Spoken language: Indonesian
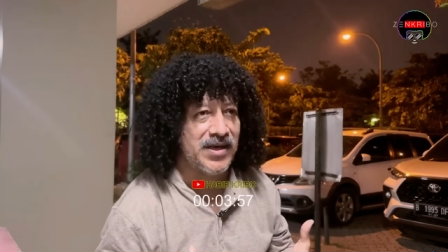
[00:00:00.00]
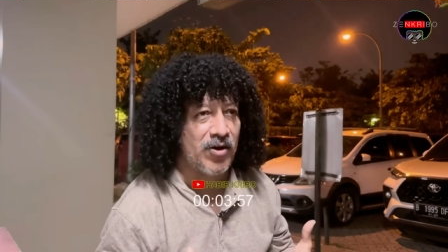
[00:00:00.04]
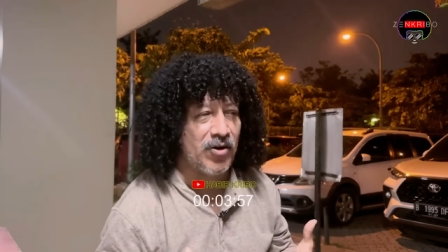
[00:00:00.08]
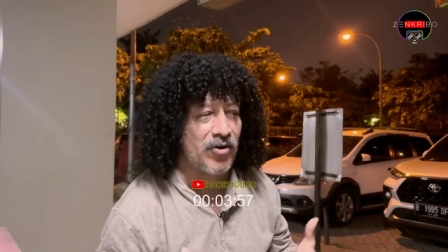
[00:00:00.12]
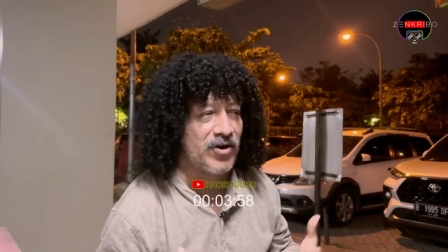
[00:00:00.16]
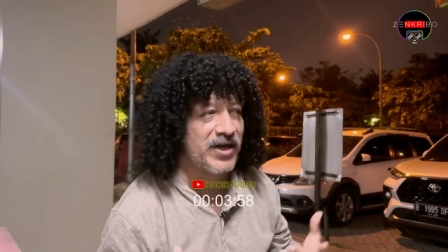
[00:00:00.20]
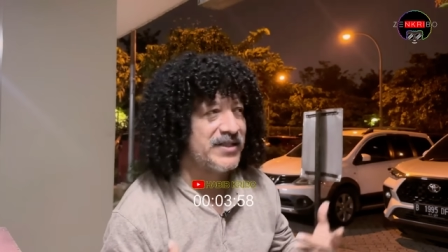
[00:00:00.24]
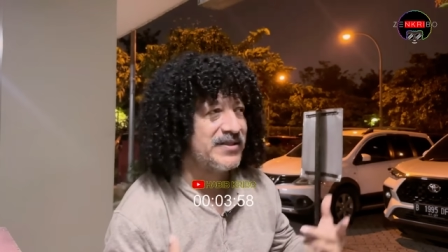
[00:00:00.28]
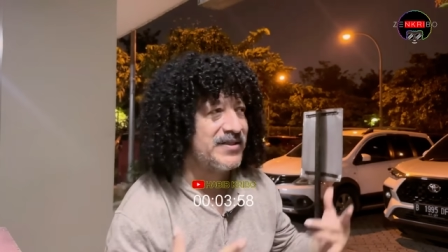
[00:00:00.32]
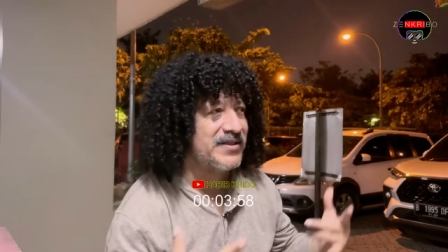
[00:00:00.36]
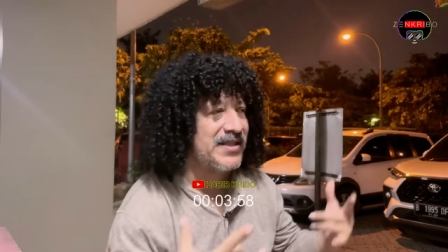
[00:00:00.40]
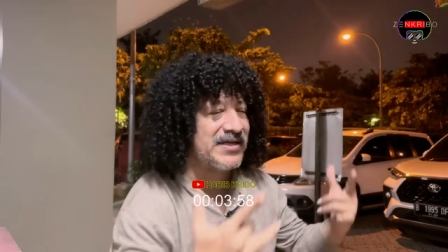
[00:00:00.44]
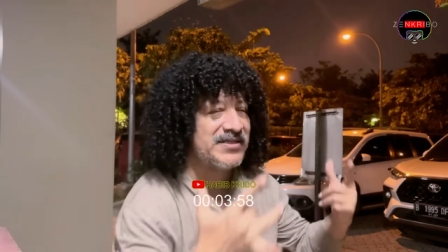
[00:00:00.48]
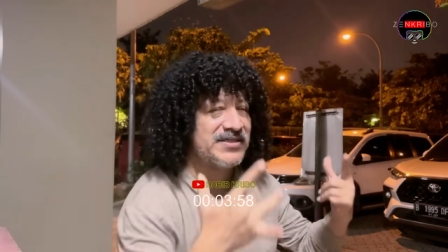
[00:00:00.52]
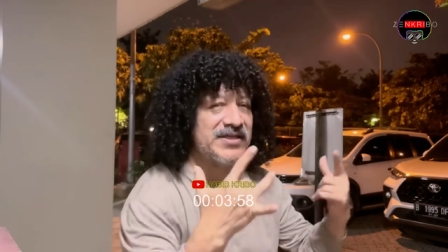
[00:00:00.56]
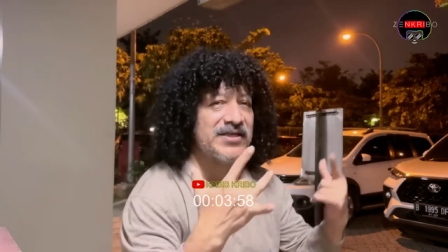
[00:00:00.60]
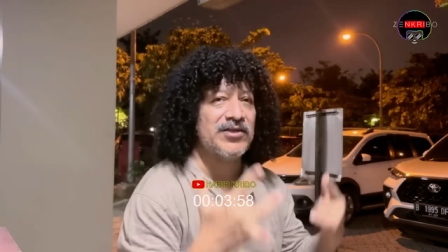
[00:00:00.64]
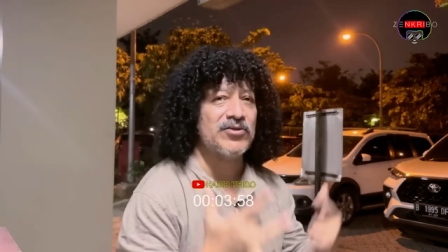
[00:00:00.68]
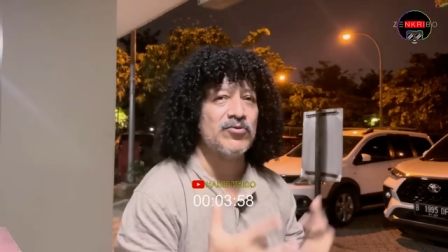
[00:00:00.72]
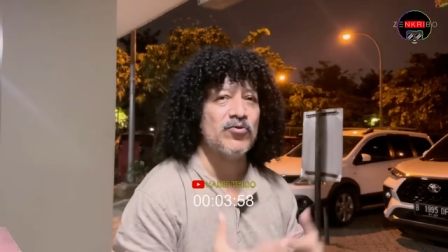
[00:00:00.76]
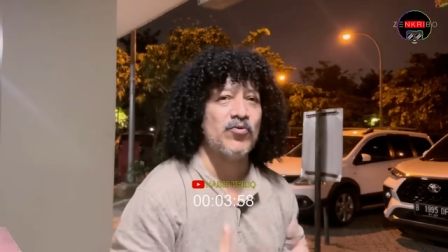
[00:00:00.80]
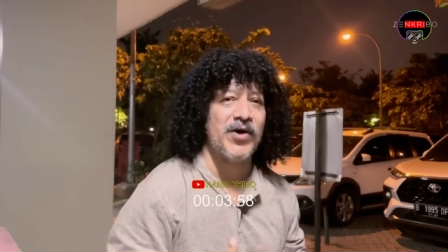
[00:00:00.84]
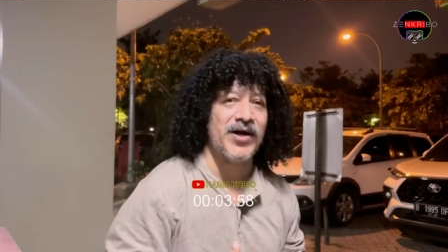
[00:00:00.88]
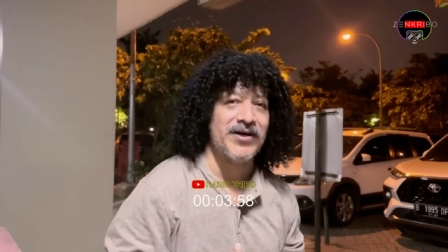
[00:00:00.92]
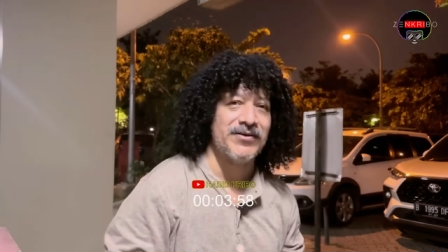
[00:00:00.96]
orientasi ke
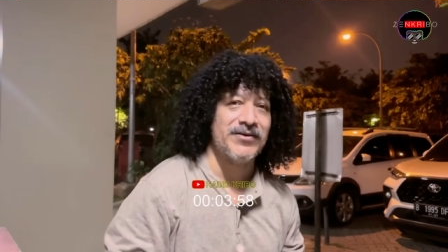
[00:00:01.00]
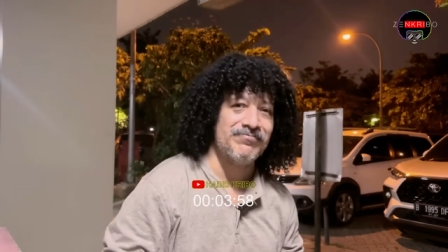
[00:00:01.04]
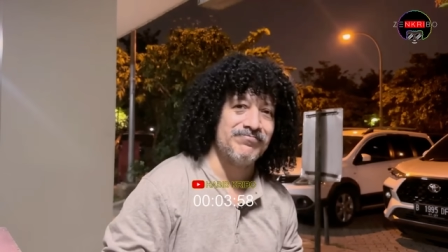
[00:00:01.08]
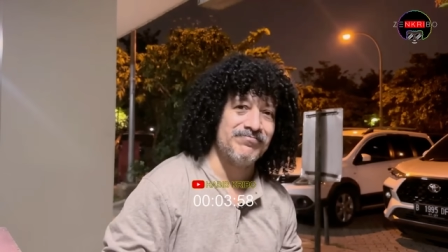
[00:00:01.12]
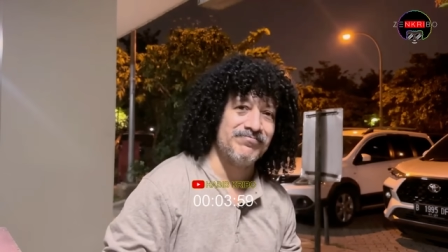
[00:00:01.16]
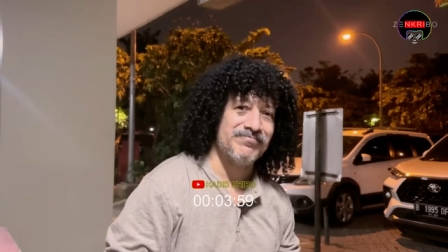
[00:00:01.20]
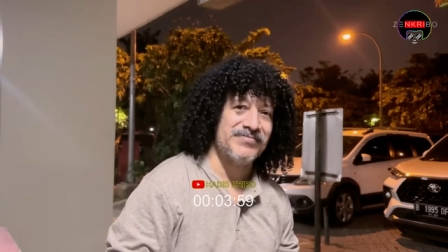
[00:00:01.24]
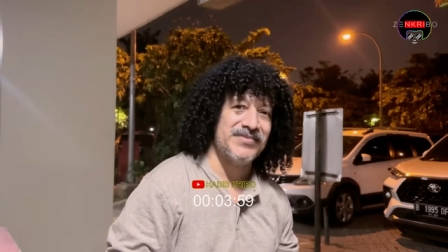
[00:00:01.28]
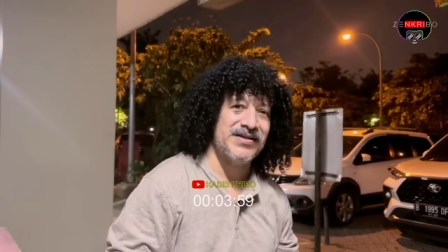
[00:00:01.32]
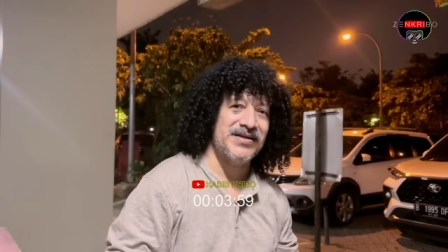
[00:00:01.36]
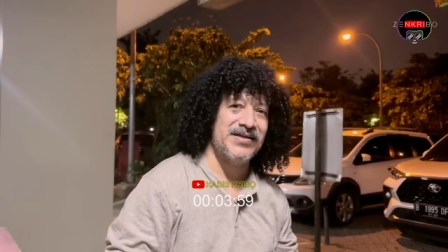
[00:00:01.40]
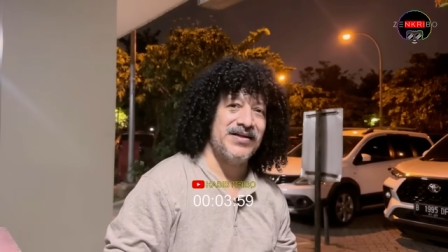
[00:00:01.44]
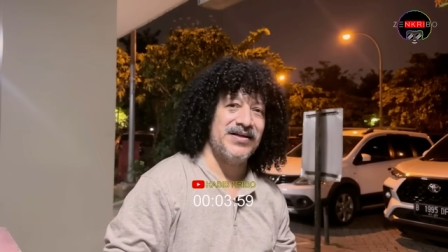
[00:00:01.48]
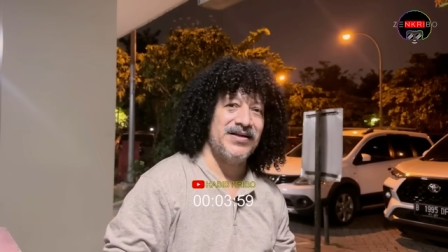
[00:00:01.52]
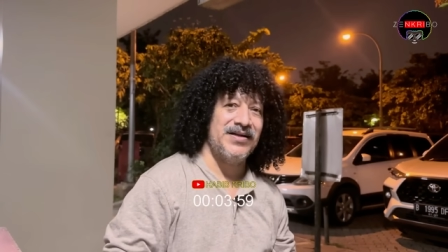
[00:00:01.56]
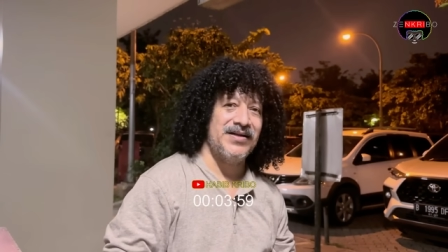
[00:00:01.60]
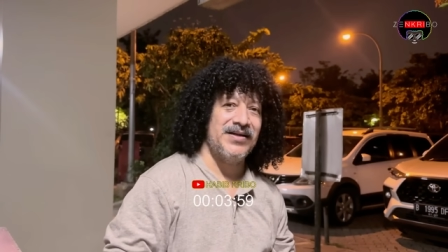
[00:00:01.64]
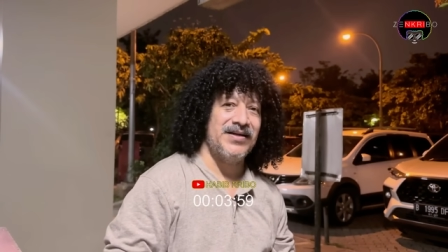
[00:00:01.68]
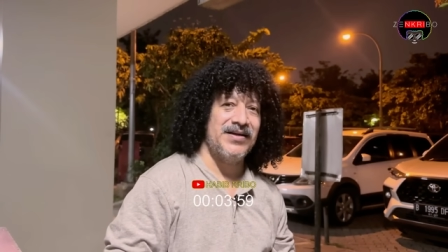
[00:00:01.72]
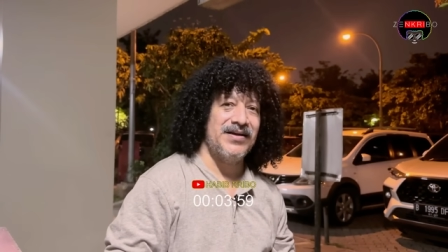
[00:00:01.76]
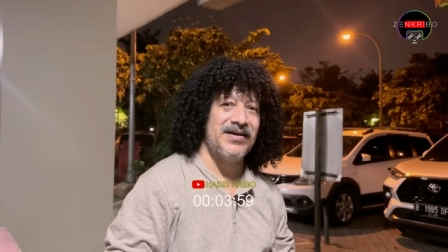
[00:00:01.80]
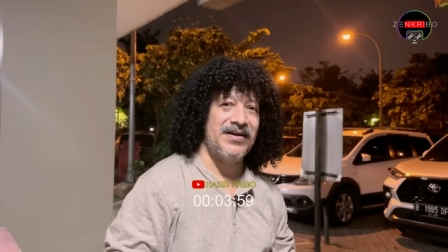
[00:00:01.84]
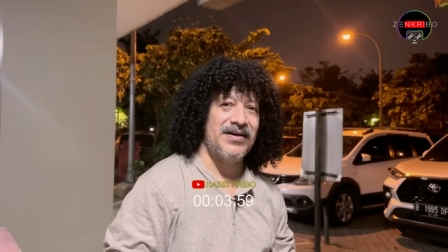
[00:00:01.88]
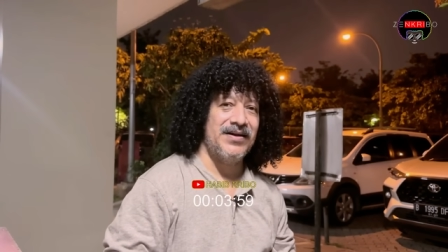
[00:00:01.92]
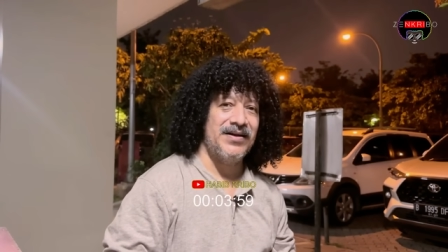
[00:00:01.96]
Tuhan.
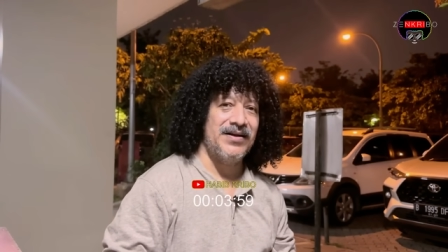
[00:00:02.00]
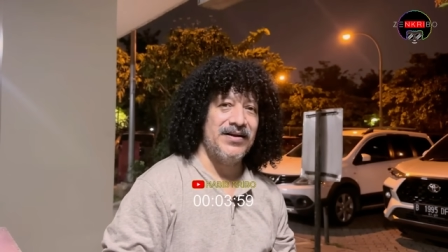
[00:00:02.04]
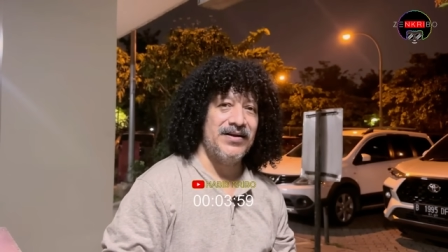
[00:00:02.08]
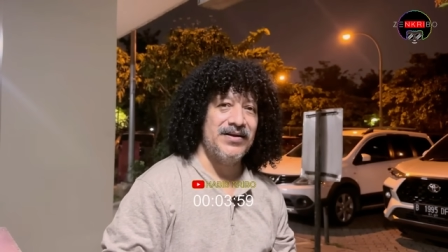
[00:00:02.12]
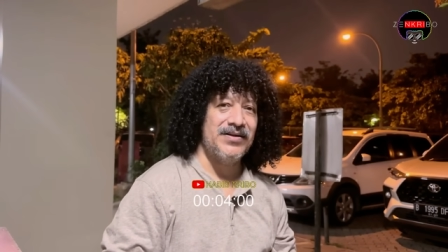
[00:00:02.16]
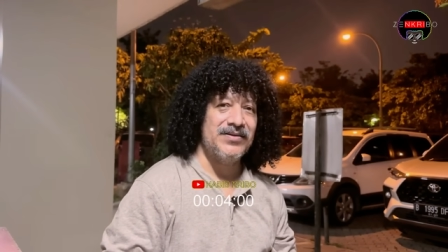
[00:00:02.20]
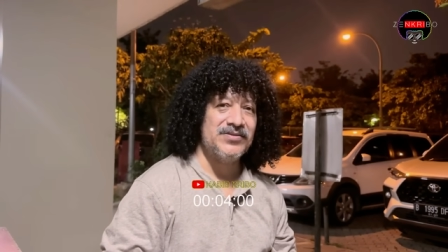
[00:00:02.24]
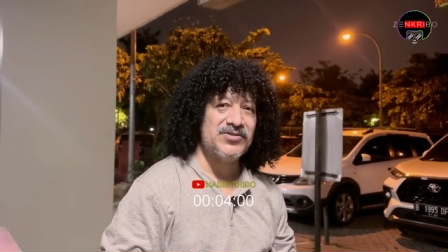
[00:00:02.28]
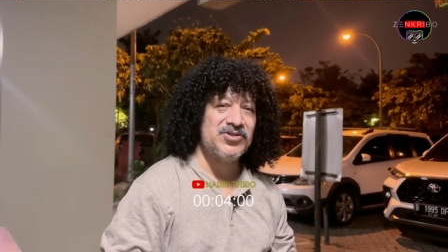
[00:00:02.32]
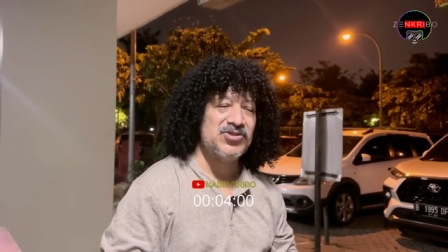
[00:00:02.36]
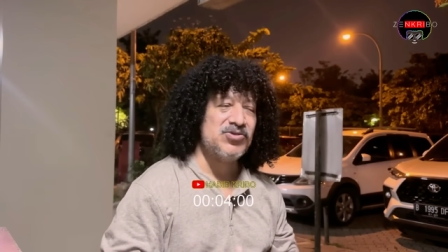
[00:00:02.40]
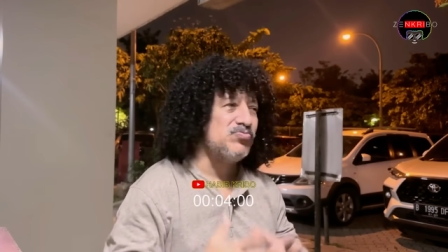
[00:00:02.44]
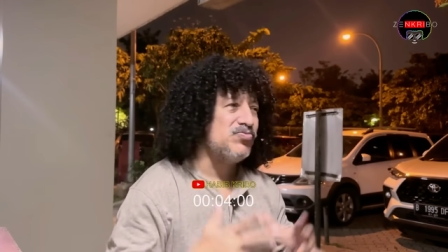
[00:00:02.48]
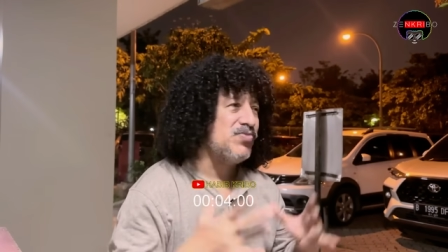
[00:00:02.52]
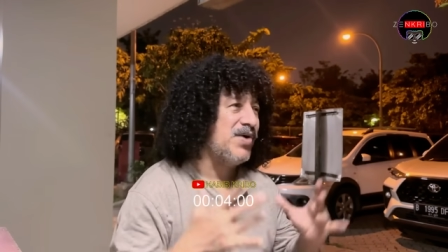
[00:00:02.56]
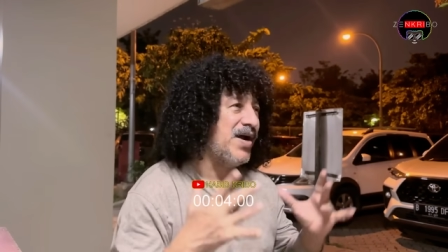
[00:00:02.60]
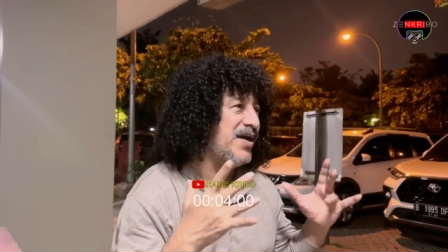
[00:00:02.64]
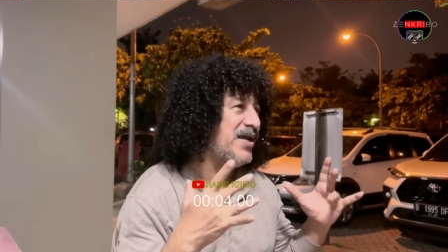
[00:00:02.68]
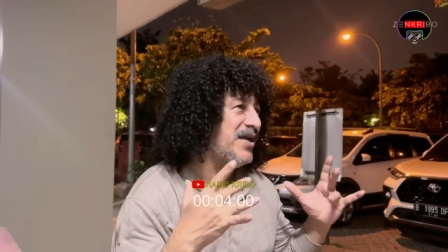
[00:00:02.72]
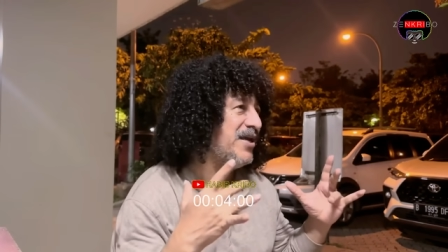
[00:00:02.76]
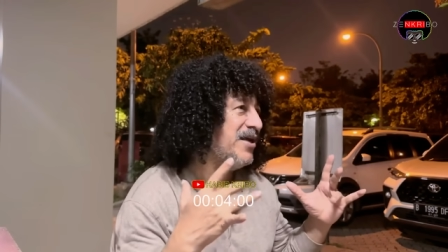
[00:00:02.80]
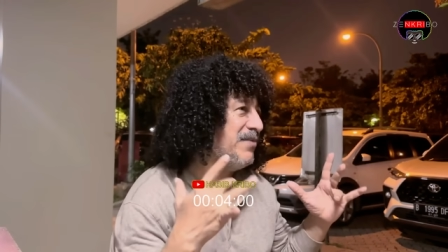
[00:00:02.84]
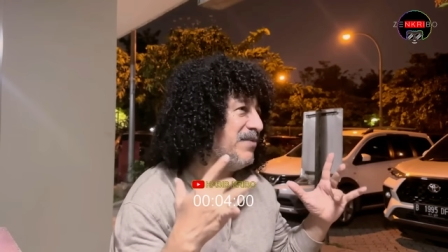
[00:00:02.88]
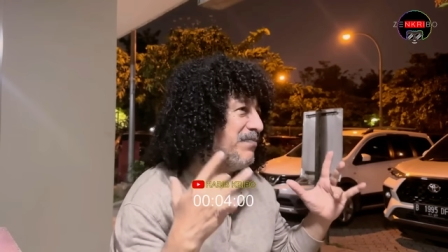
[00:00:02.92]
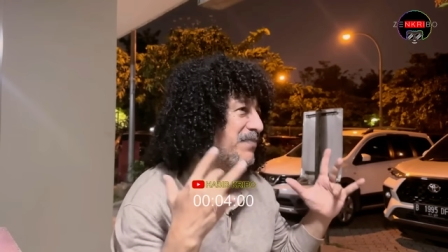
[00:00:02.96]
Semua
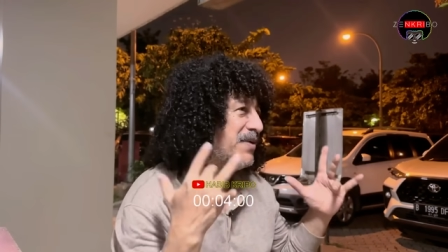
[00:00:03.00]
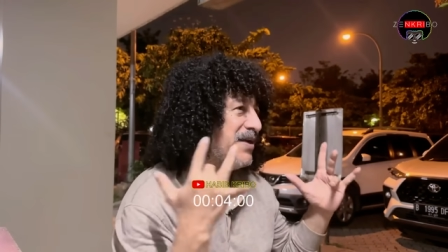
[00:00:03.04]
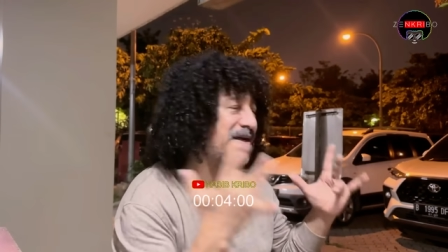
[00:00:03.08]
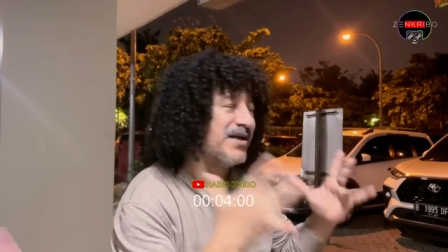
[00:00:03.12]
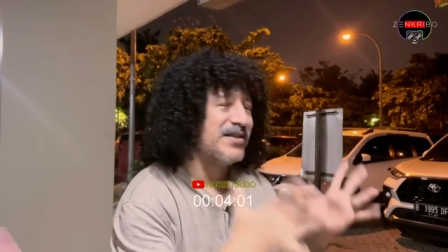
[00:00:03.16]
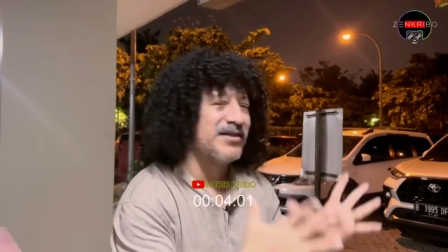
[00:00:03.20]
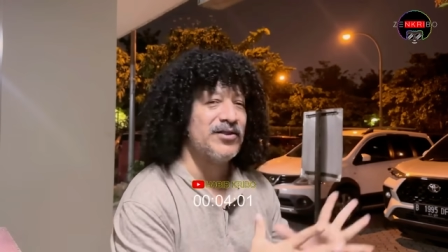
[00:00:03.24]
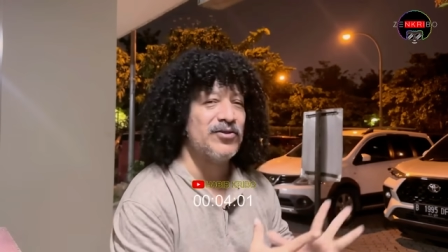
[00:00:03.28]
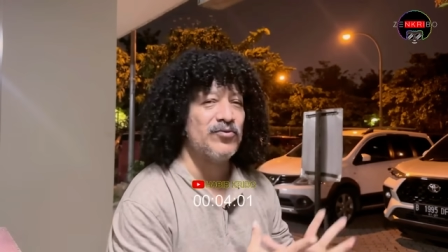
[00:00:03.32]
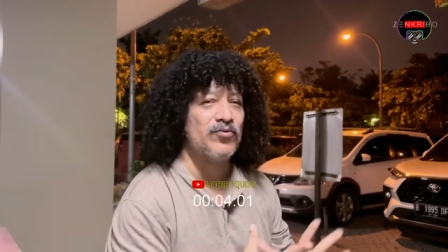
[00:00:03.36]
ingin mendekat ke